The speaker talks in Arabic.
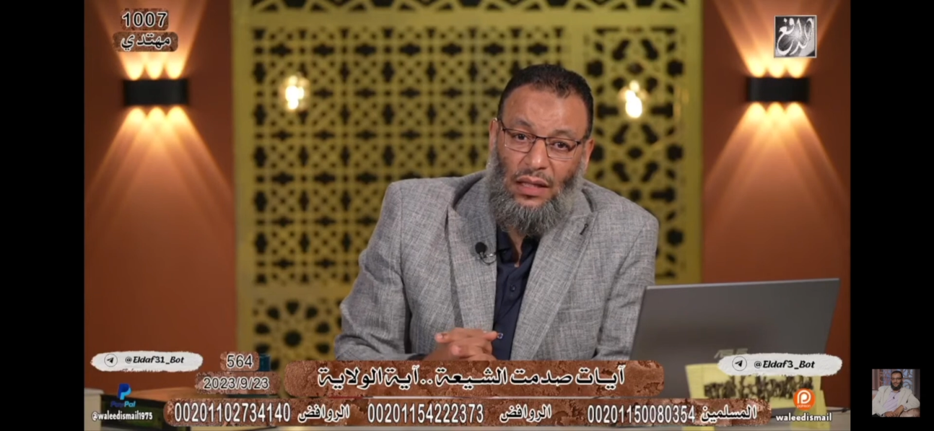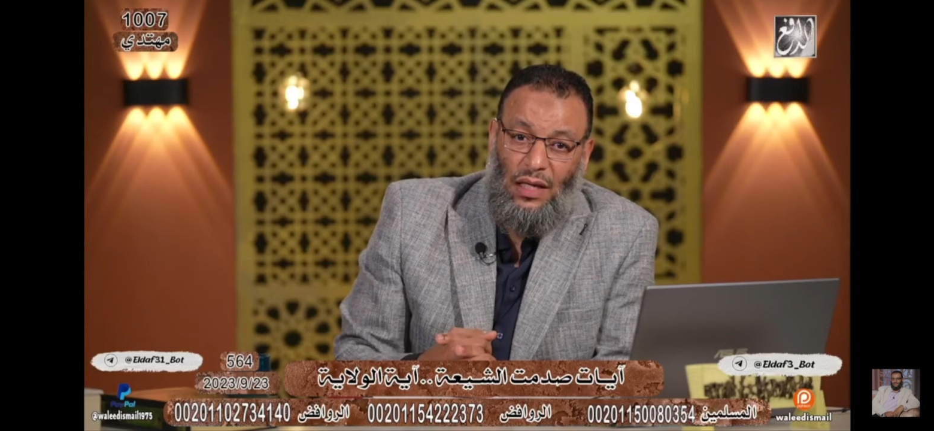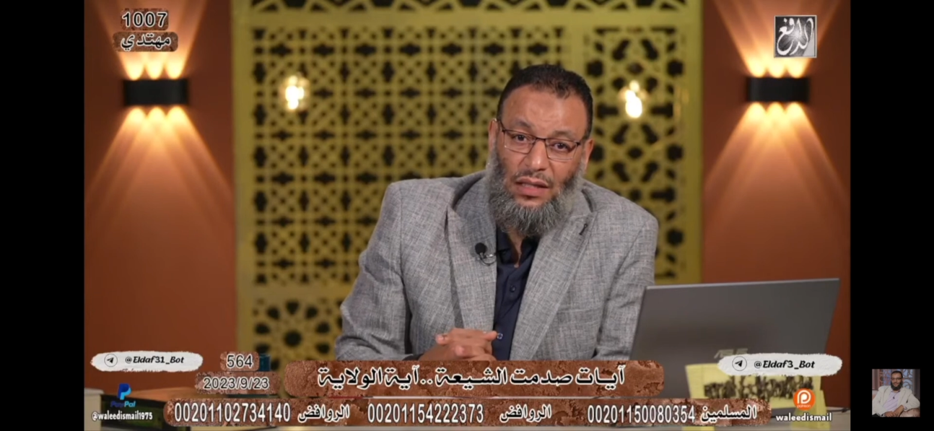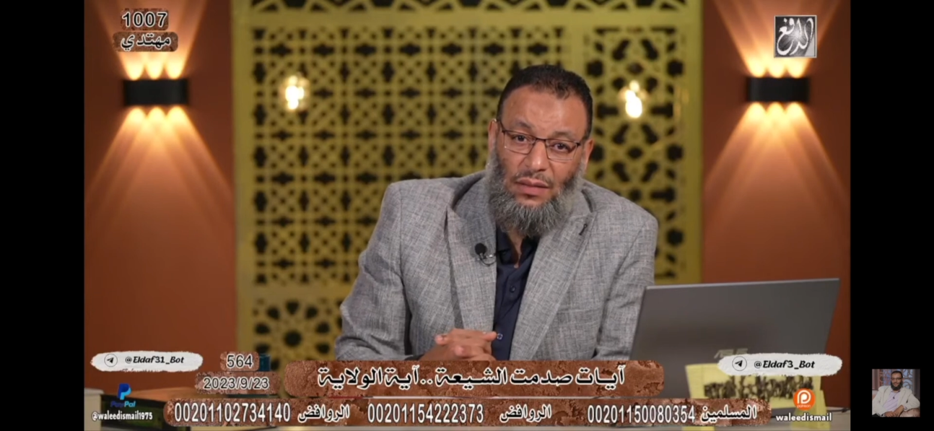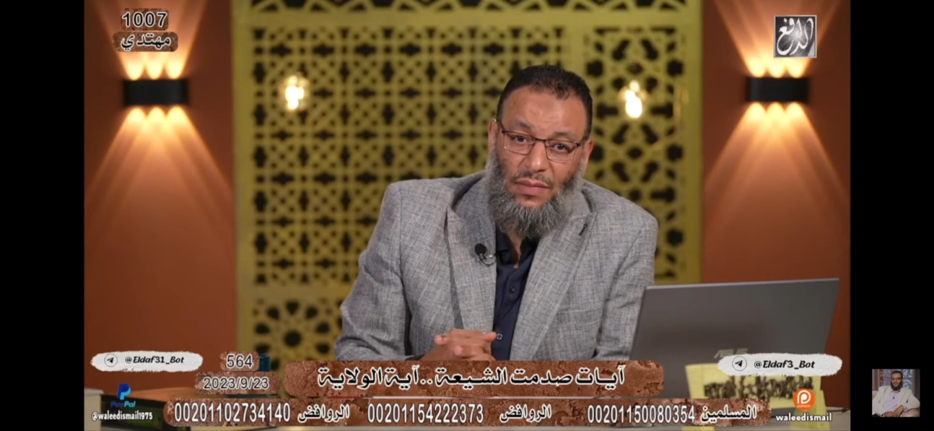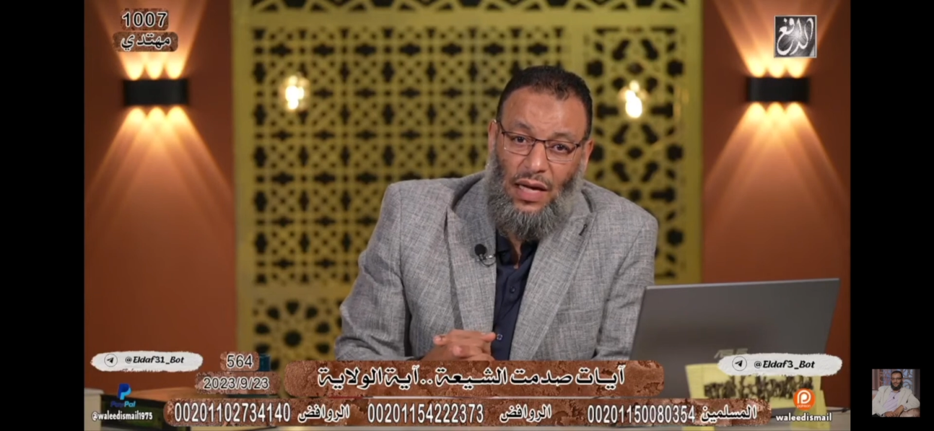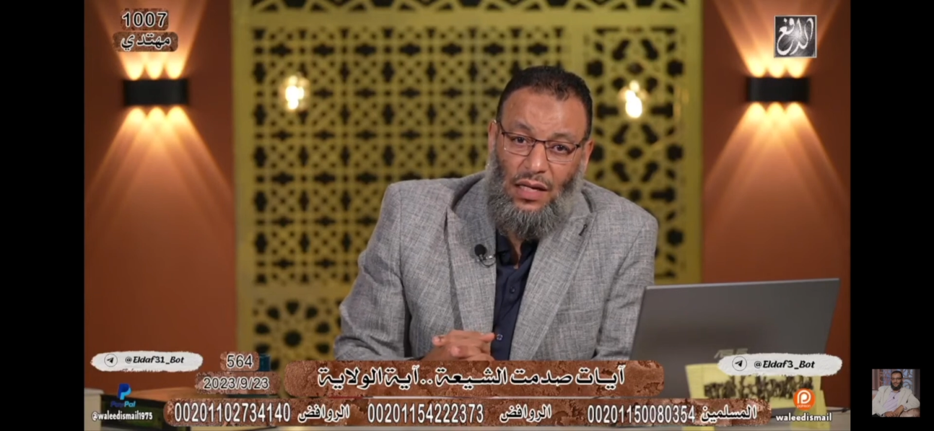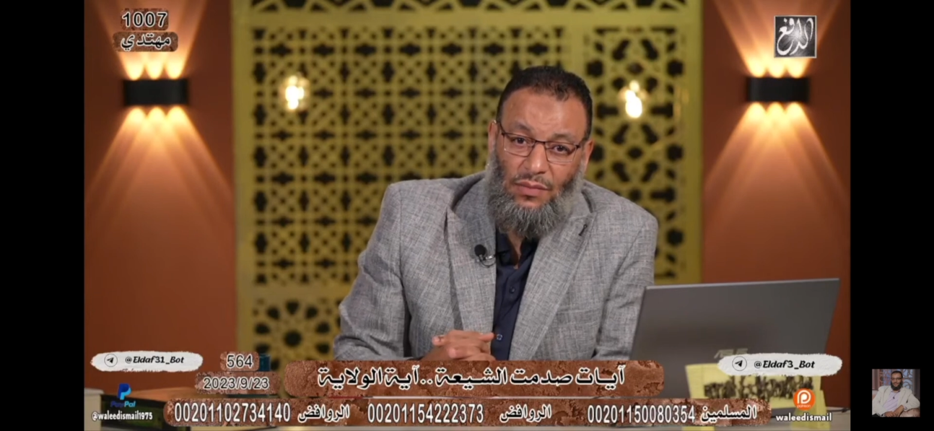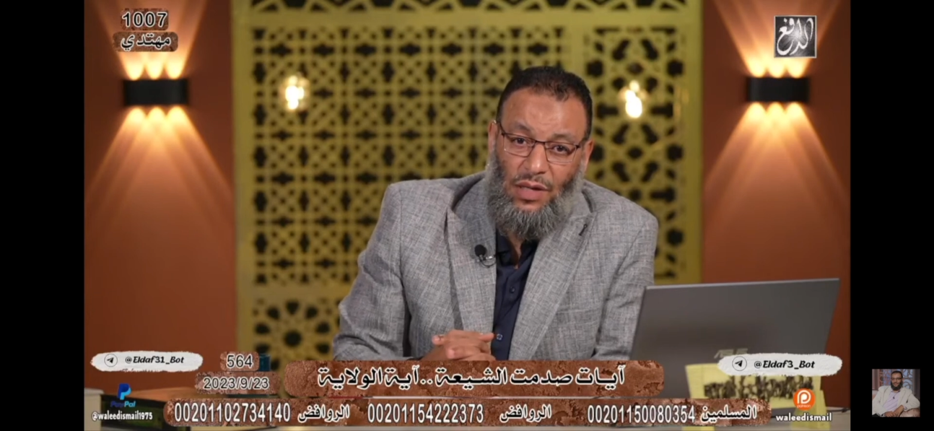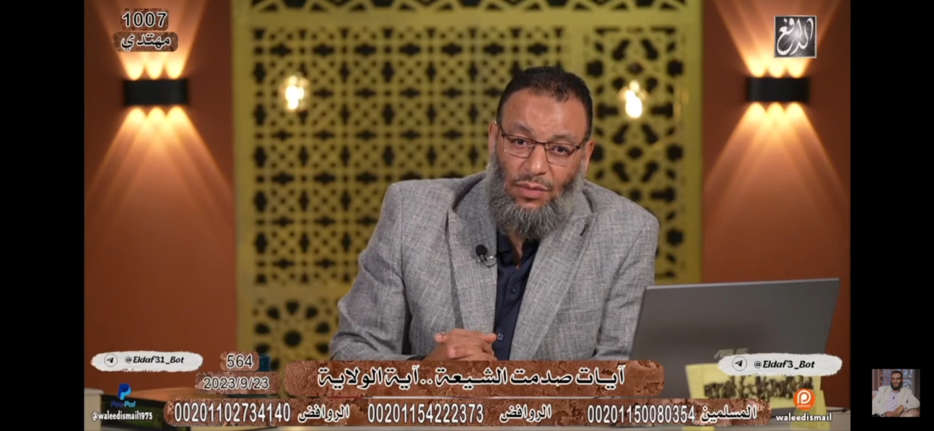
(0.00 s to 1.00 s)
تعظيم
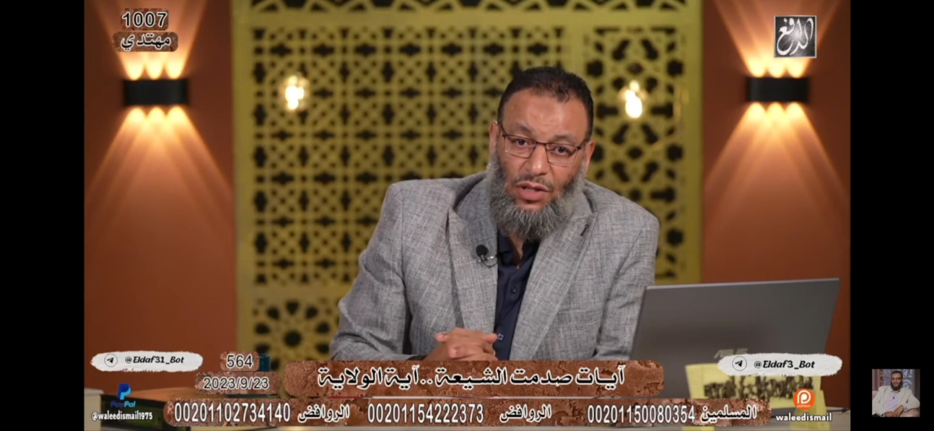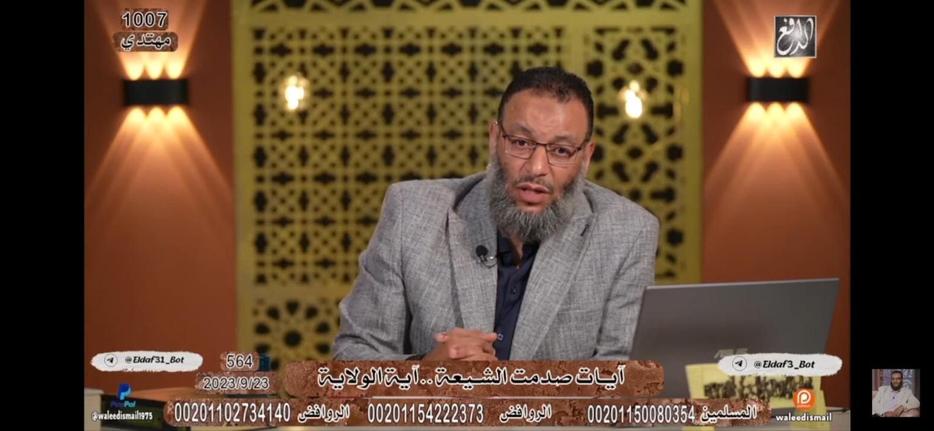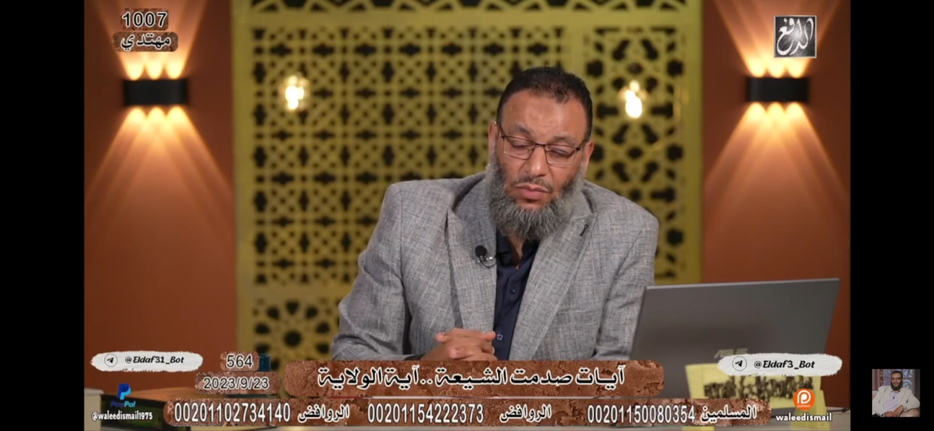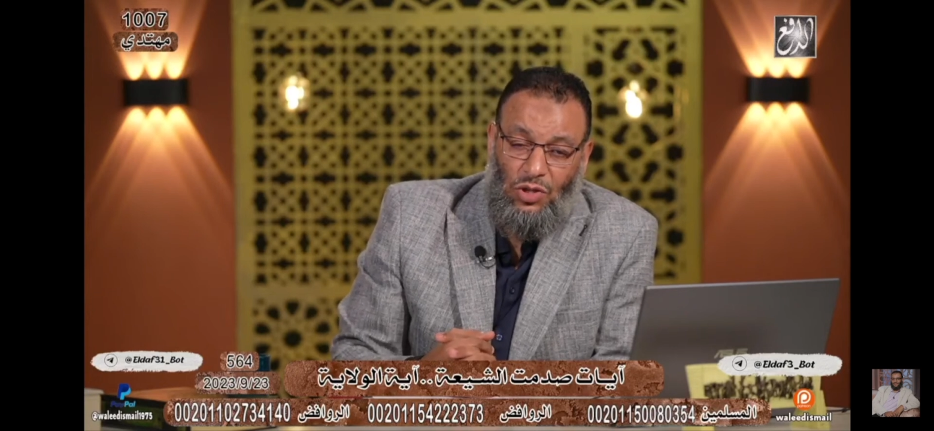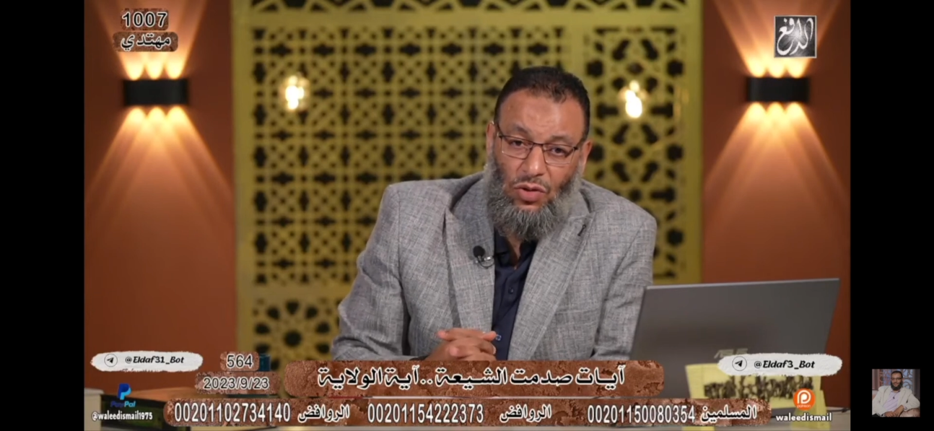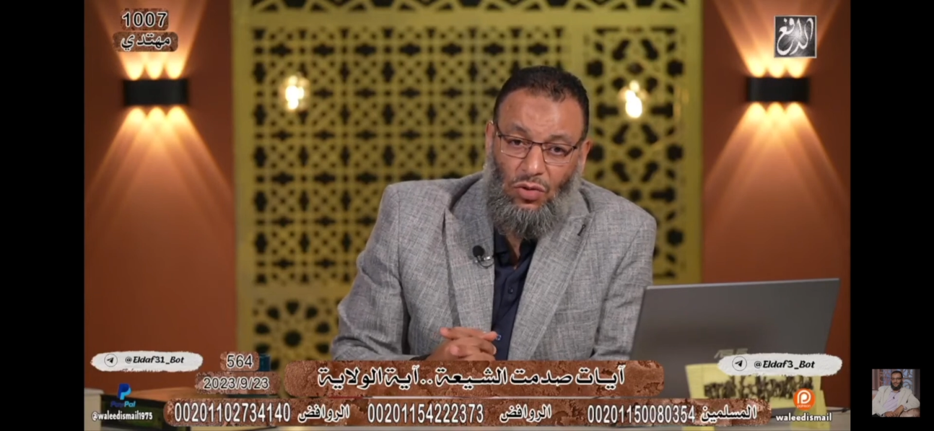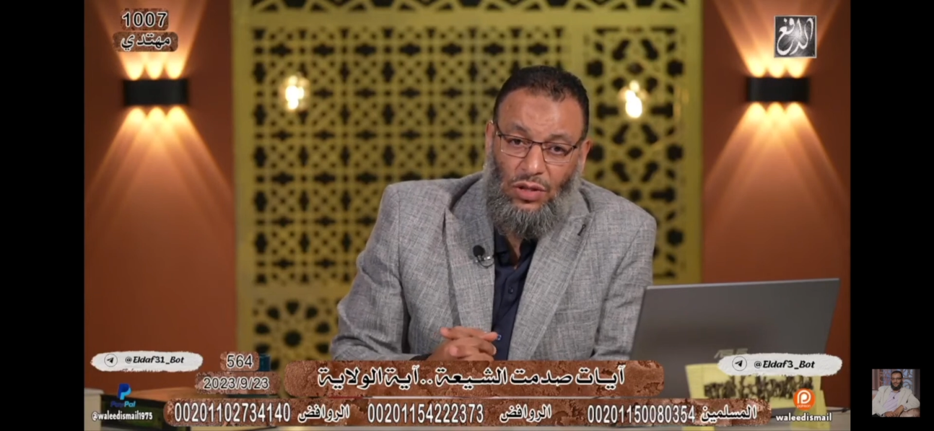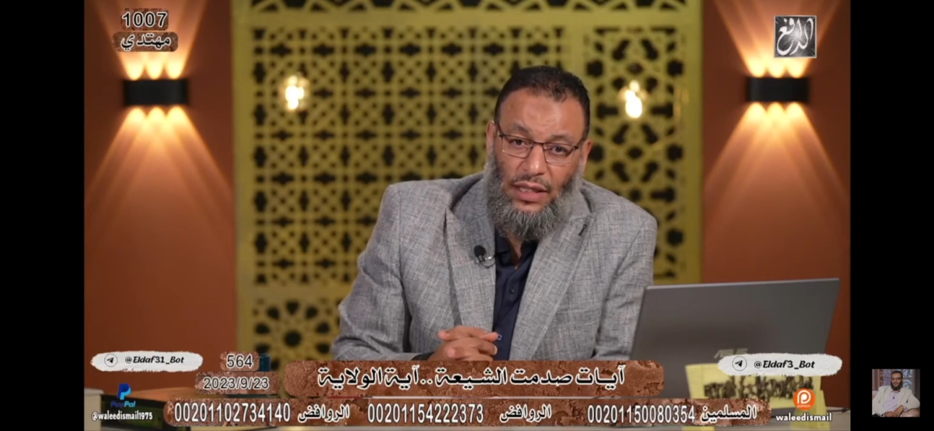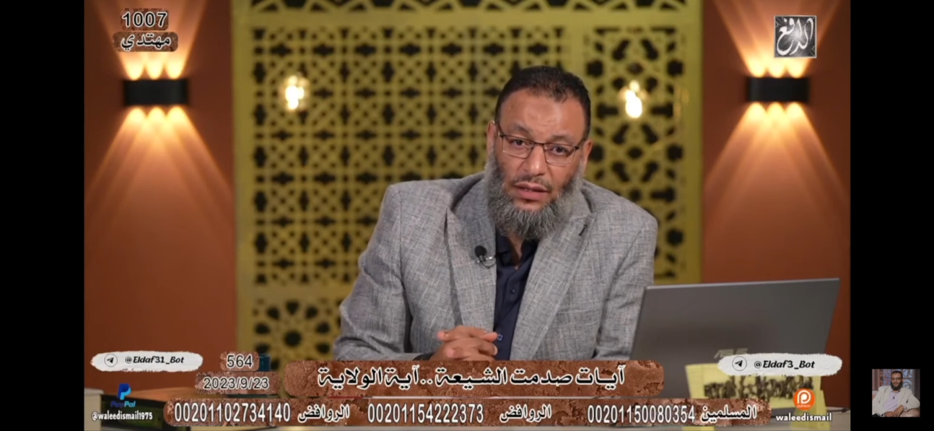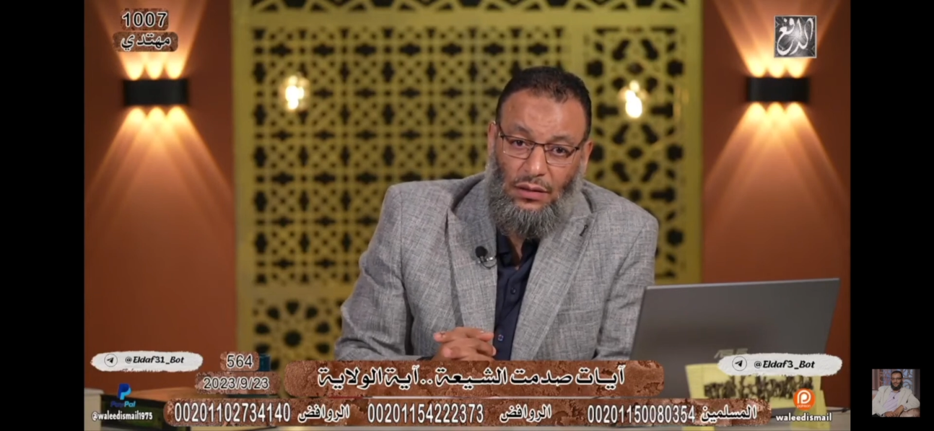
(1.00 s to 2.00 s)
لعلي بن ابي طالب
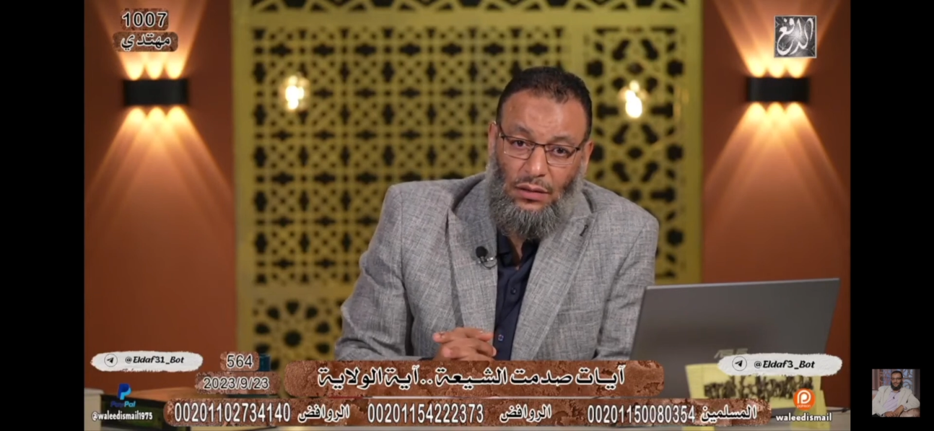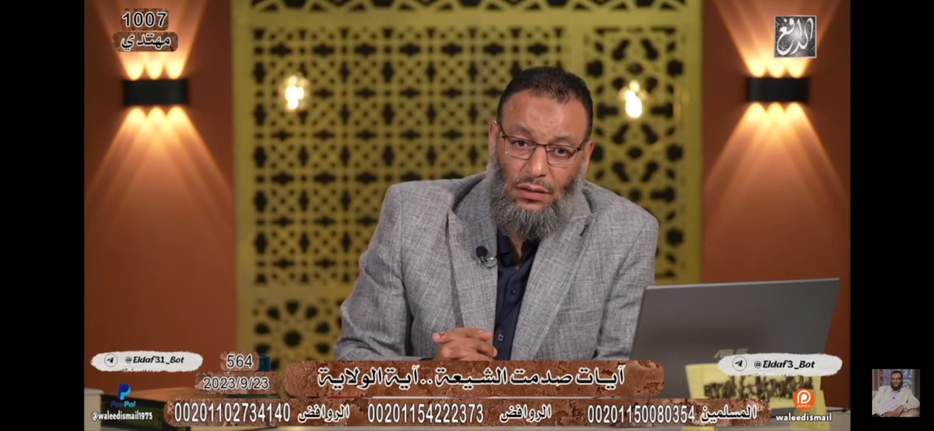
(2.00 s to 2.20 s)
شلون يعني